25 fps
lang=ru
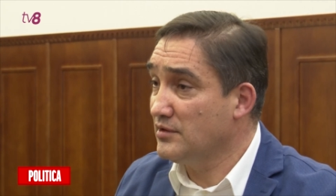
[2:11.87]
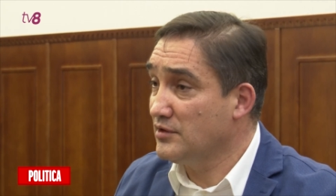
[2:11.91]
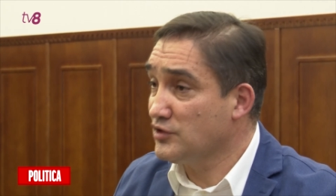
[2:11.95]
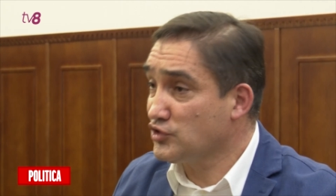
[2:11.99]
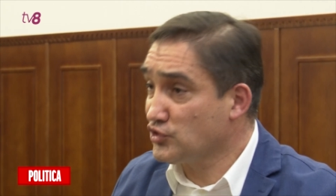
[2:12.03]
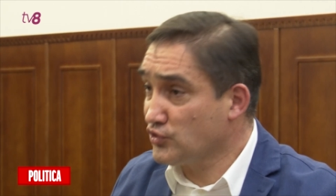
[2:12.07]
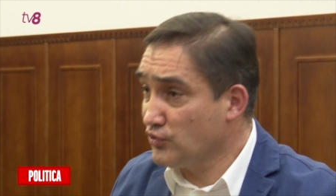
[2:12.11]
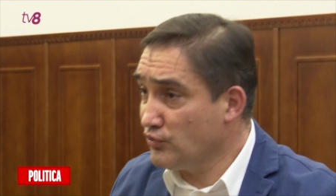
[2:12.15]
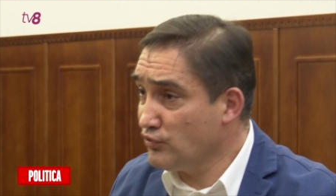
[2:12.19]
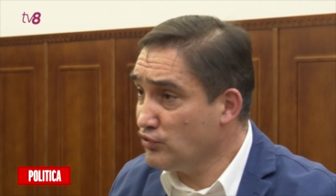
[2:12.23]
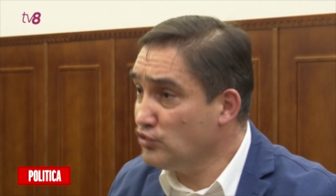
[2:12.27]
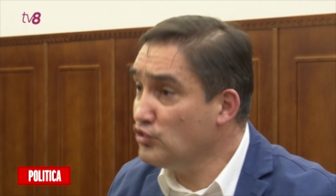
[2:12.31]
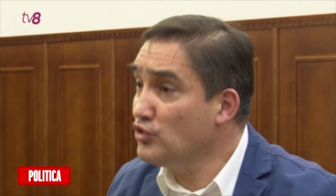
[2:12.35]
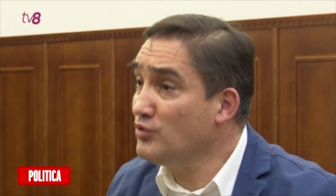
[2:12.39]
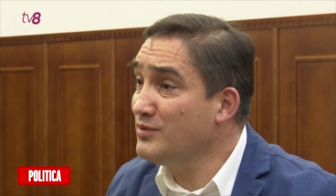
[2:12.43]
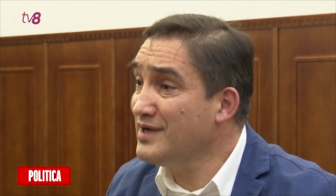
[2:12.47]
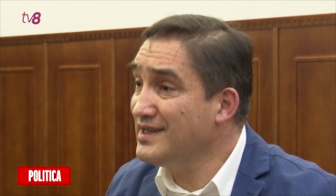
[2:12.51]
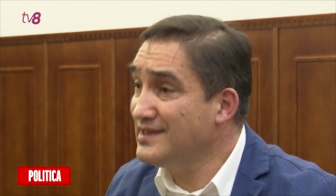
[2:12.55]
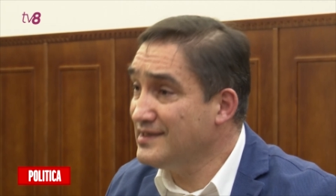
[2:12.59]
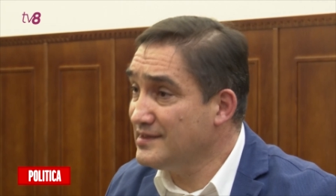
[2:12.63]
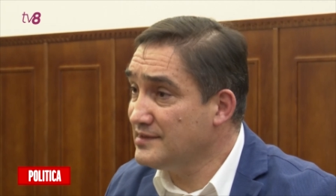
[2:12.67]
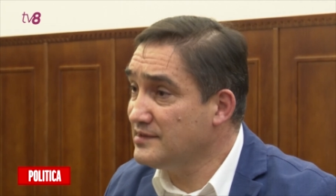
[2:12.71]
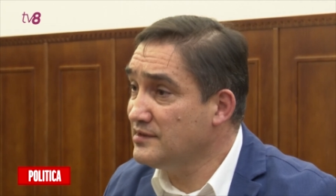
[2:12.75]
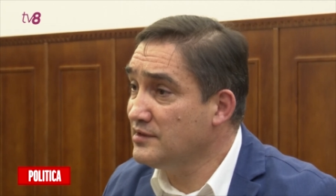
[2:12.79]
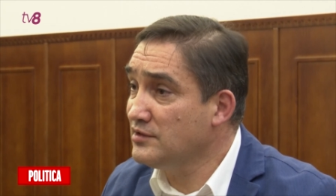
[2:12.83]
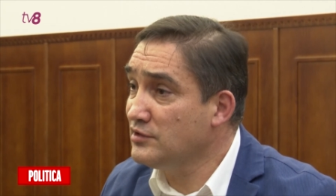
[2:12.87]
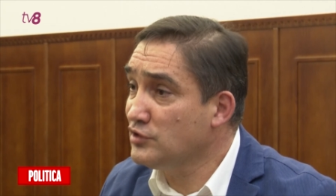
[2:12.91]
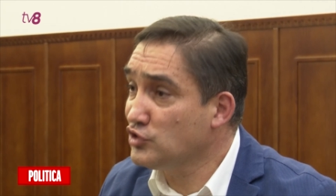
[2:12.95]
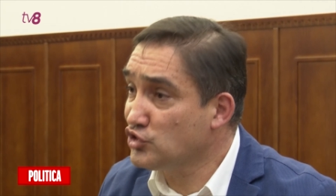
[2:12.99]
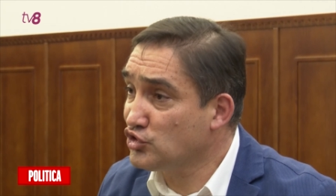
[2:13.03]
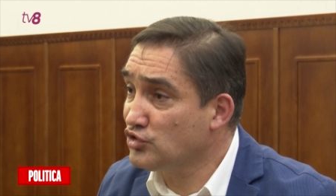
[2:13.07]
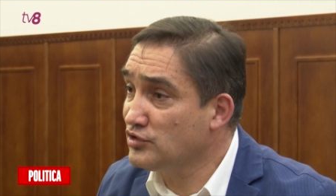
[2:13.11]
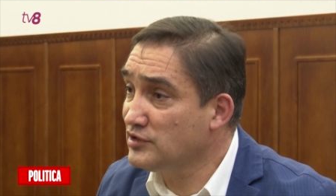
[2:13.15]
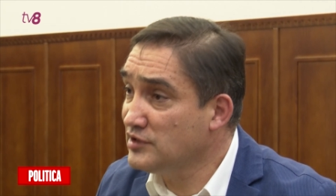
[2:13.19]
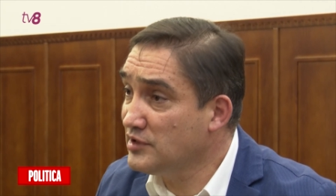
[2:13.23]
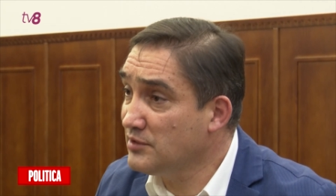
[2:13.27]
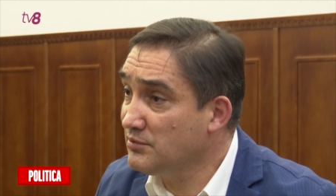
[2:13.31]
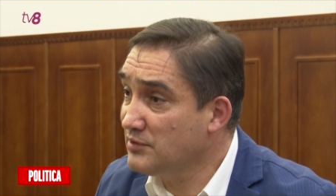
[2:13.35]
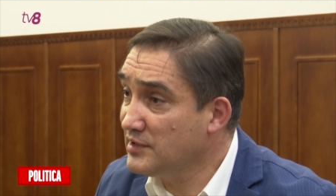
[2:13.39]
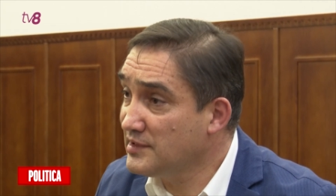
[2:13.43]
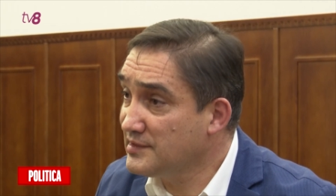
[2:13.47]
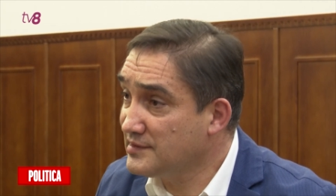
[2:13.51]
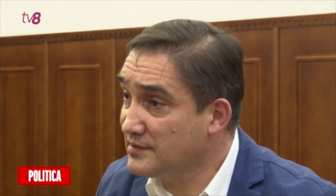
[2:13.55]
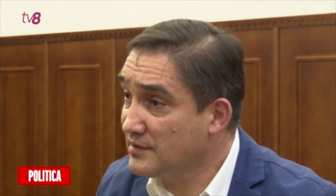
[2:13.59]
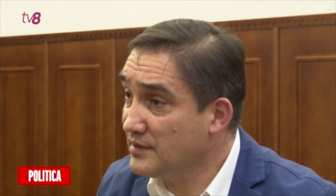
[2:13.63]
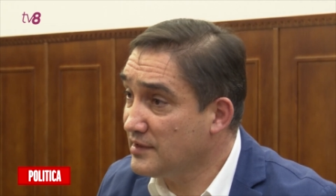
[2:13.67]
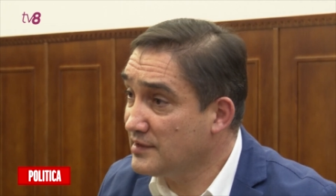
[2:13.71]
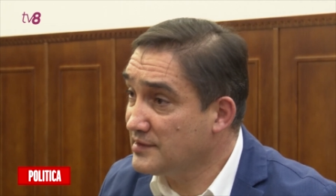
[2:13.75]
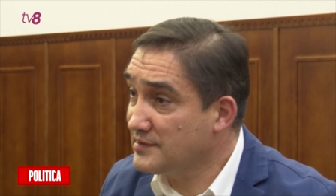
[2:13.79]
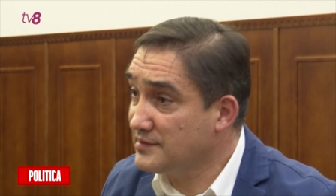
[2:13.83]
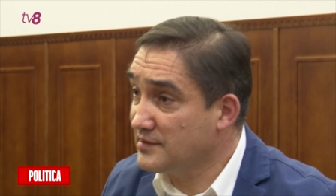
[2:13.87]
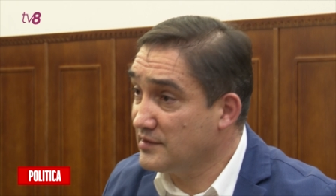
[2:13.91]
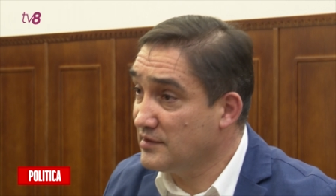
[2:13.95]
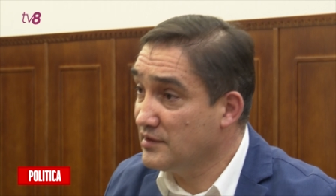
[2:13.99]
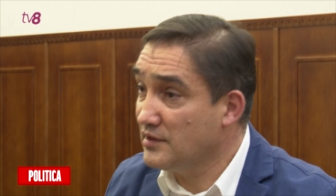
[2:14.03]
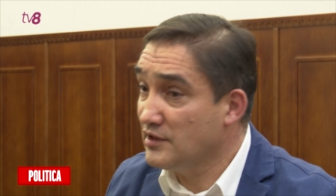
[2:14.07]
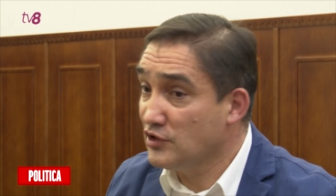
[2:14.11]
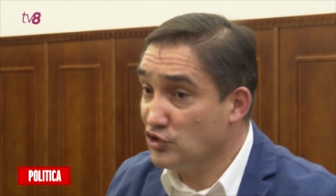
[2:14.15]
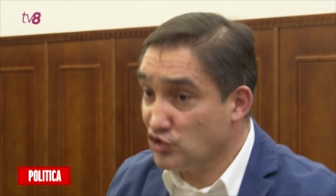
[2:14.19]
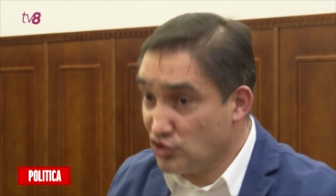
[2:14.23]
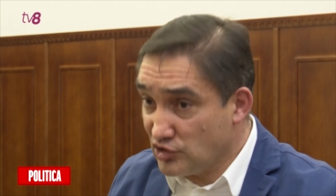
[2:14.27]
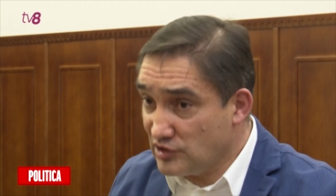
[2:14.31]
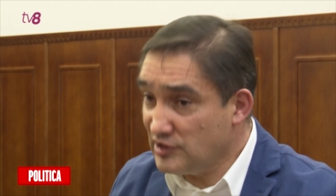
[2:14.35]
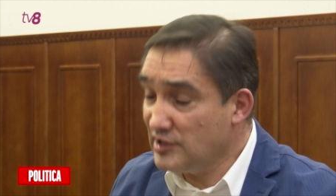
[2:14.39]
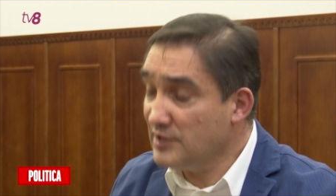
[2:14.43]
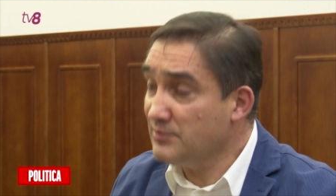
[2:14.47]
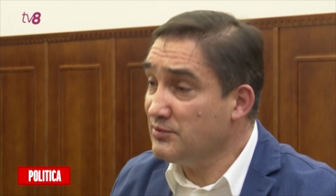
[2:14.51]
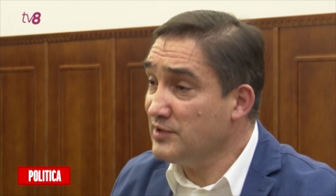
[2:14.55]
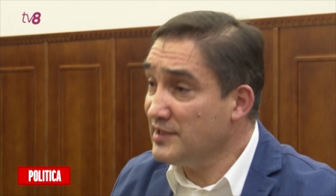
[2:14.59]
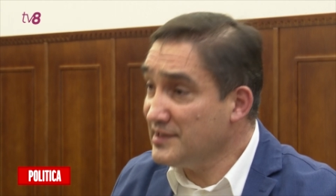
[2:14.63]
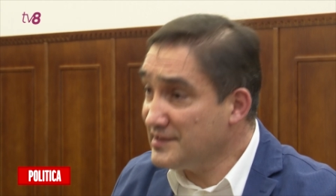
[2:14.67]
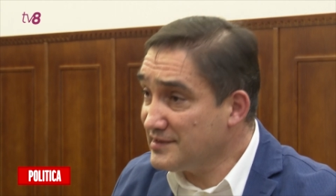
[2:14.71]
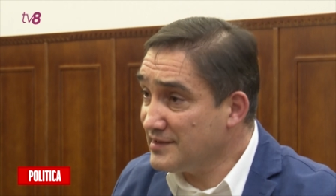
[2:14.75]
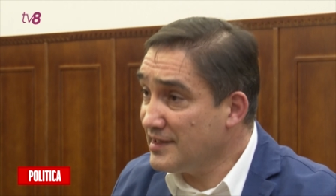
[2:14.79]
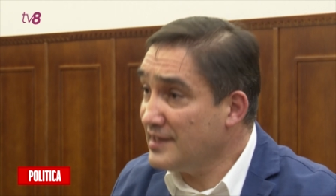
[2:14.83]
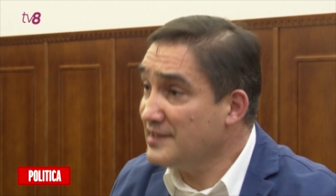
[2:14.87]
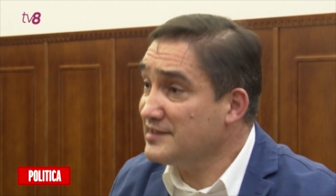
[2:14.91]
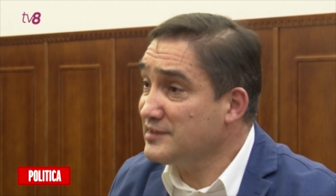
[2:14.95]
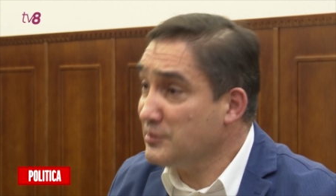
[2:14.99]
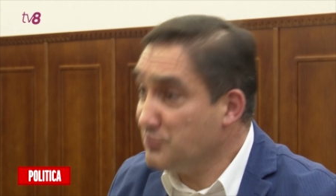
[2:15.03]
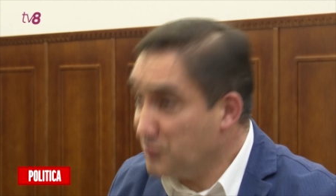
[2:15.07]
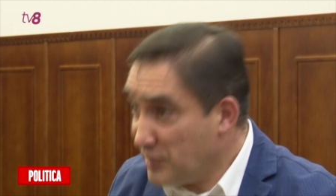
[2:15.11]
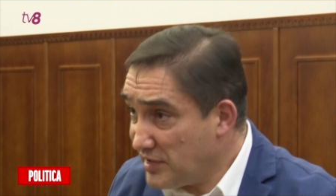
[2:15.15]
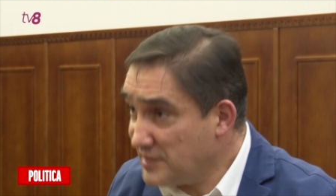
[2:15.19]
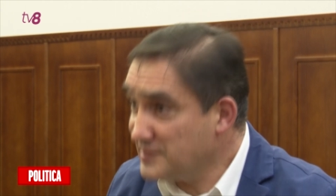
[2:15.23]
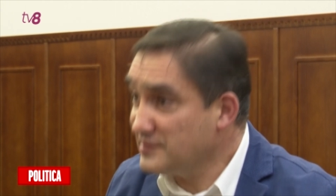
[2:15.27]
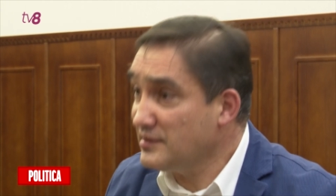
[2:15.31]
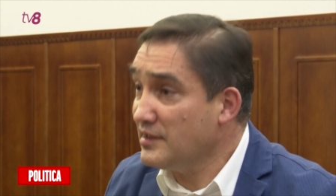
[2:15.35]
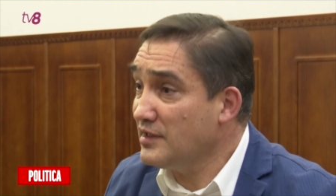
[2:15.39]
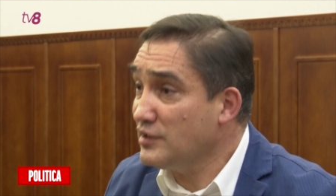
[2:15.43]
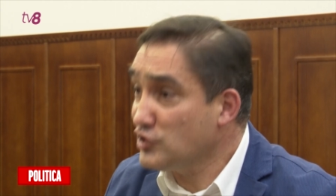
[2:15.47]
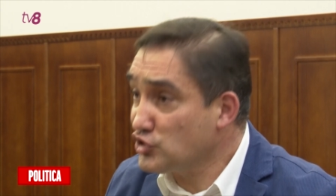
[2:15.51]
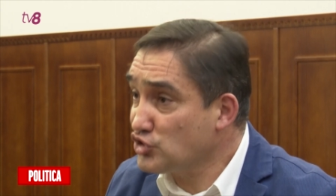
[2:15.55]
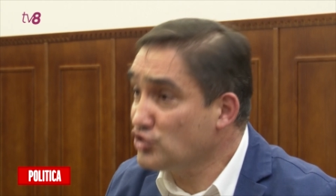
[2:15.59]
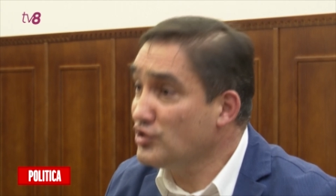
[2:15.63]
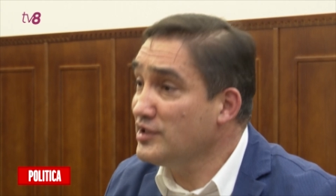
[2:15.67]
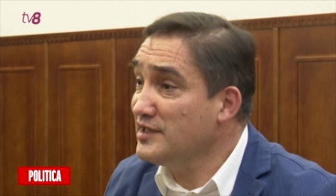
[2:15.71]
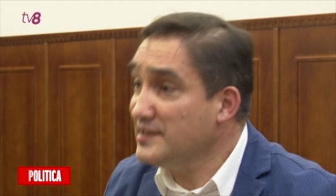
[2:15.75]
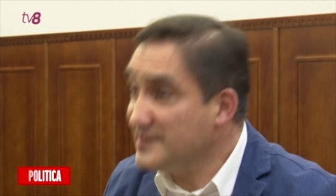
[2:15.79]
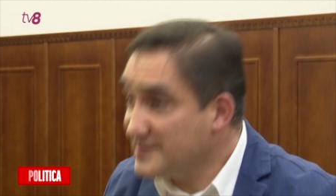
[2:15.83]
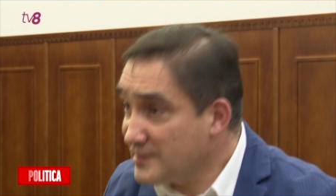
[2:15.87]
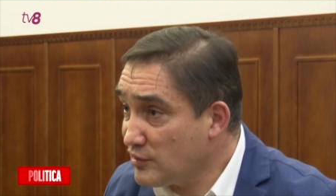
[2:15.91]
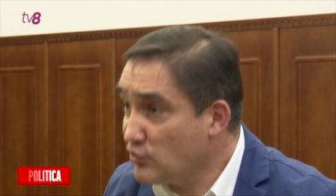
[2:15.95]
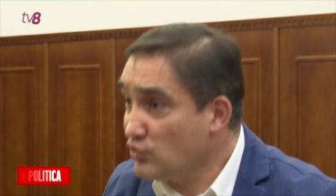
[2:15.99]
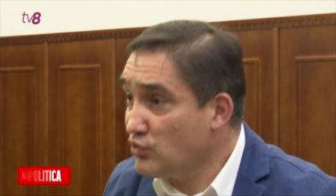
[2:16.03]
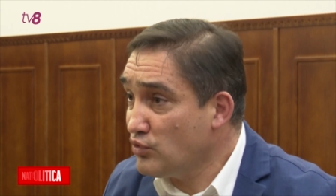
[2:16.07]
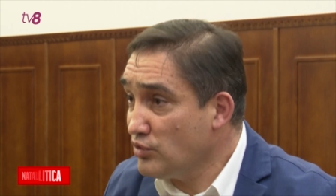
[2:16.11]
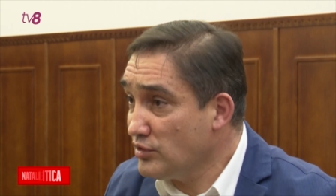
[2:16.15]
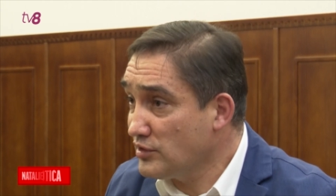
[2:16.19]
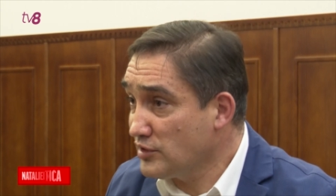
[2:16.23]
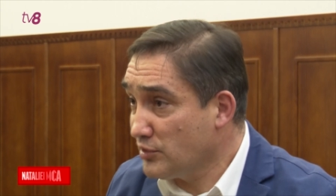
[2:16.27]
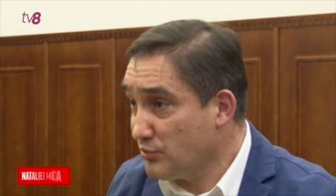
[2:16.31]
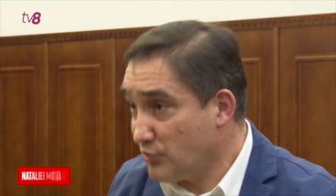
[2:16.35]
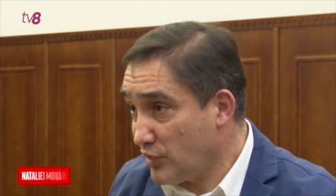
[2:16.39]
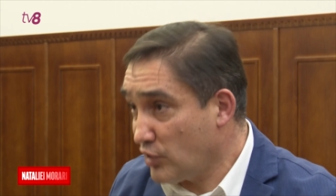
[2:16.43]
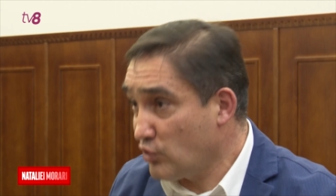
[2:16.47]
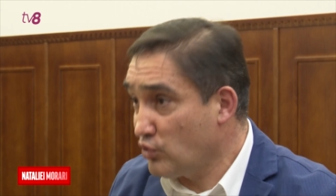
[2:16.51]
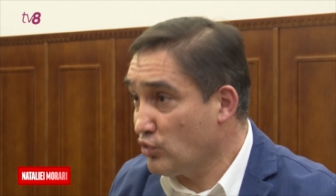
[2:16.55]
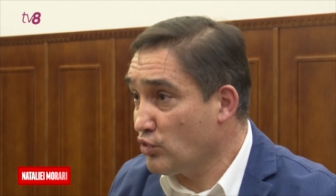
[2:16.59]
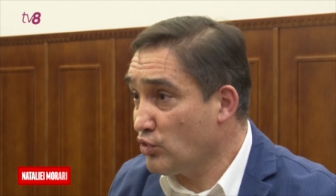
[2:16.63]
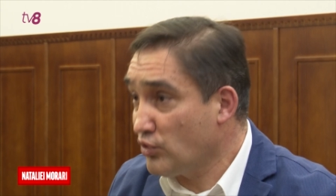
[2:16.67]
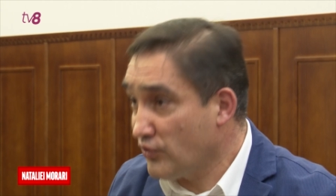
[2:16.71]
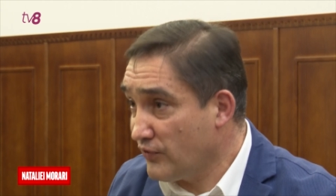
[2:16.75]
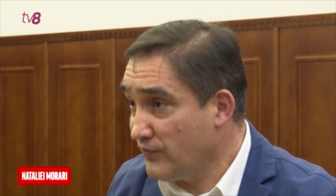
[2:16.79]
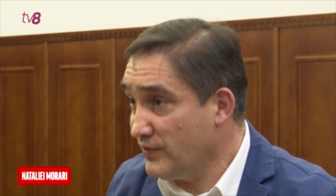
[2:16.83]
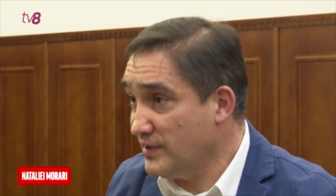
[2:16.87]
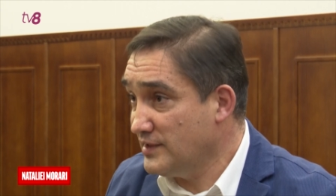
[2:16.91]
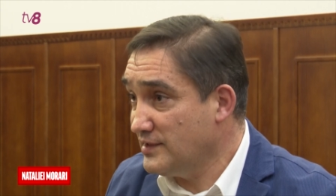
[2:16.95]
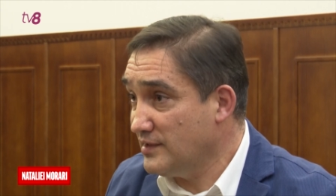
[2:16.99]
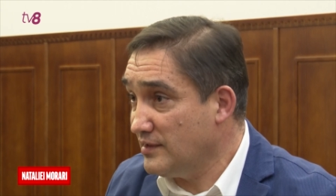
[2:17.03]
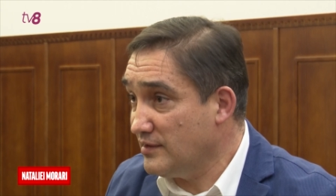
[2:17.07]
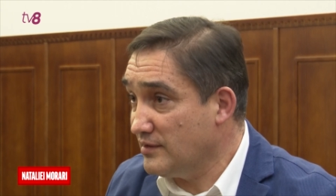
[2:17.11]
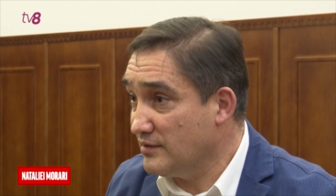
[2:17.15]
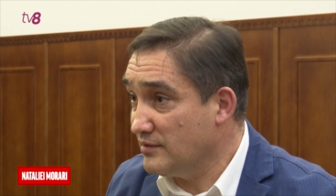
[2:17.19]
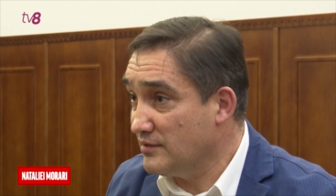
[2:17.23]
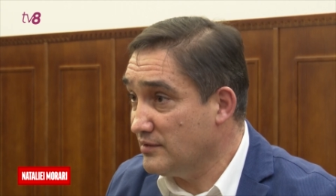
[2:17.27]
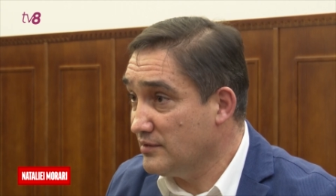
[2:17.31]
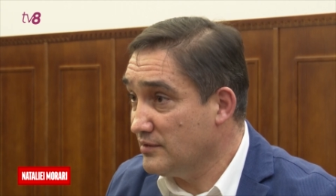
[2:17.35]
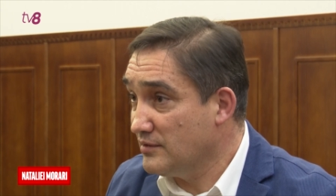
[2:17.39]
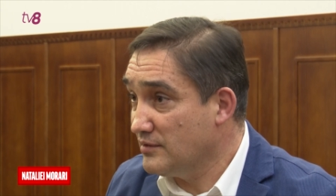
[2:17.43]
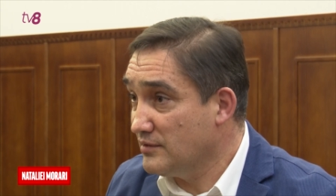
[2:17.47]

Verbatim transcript: Что вы думаете, сделала судебная инстанция? Судебная инстанция признала, что незаконно прокурор выделил.